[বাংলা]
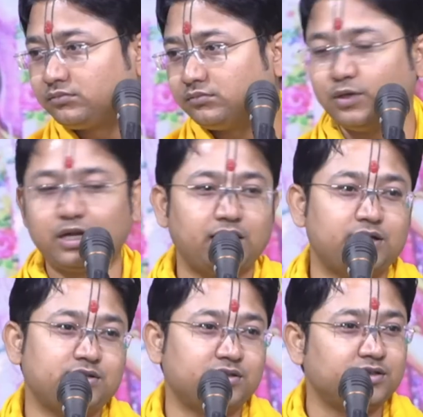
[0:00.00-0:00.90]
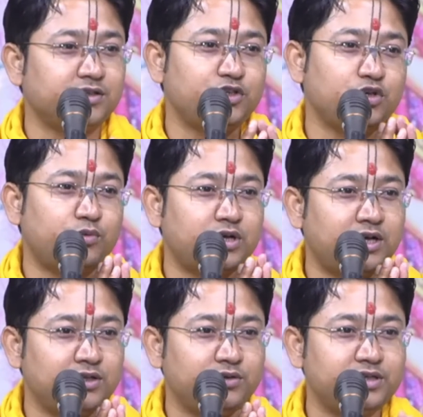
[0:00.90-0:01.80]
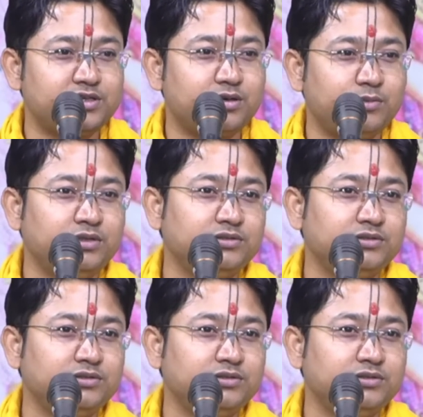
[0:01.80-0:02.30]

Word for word: মহারাজ কি অপরাধ হয়েছে আমার